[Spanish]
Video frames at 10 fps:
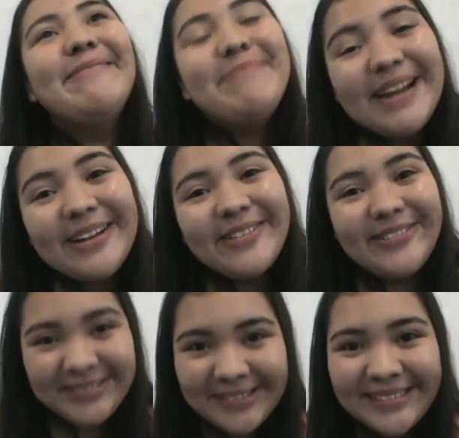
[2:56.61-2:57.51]

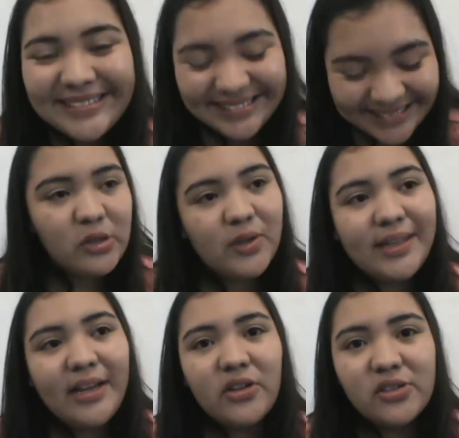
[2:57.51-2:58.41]
pero oh, no soy
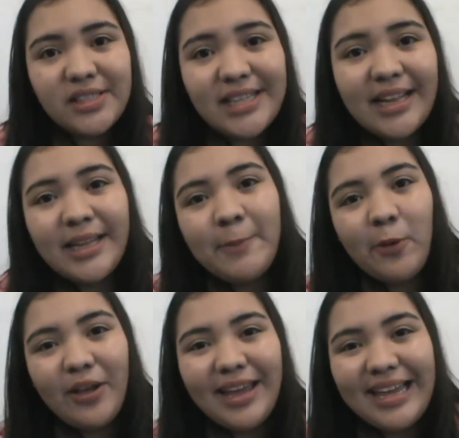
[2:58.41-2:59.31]
tan constante
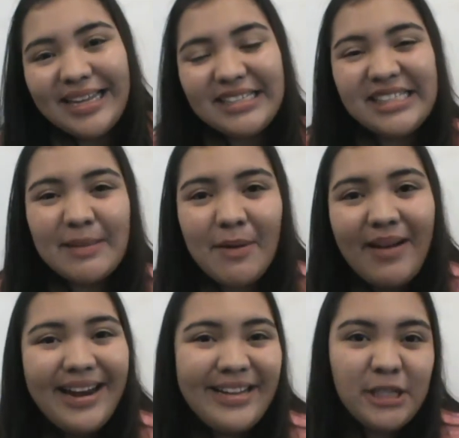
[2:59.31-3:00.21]
porque se me
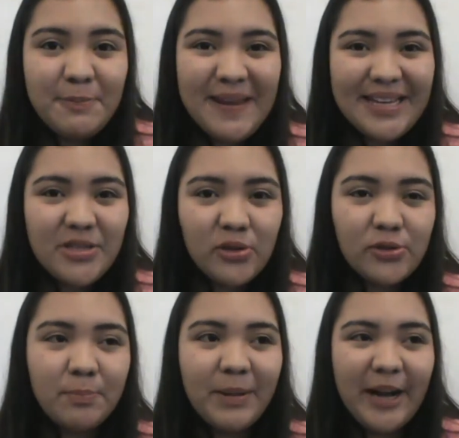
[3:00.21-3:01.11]
va la inspiración súper